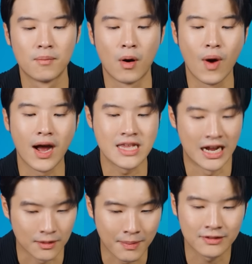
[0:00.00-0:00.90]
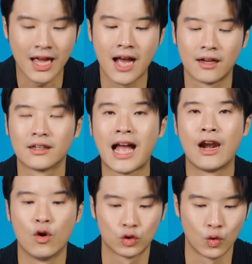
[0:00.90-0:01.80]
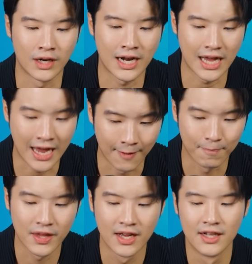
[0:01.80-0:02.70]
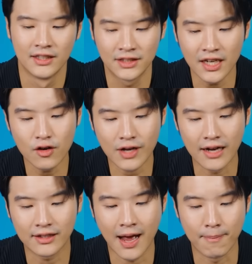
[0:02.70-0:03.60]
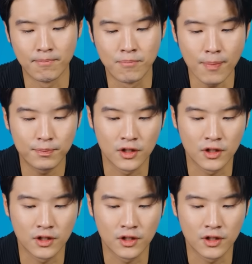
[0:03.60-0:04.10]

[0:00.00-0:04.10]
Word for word: เพราะว่าอยากจะไปสร้างการลงทุนนั่นเองเช่นเดียวกันกับ Bob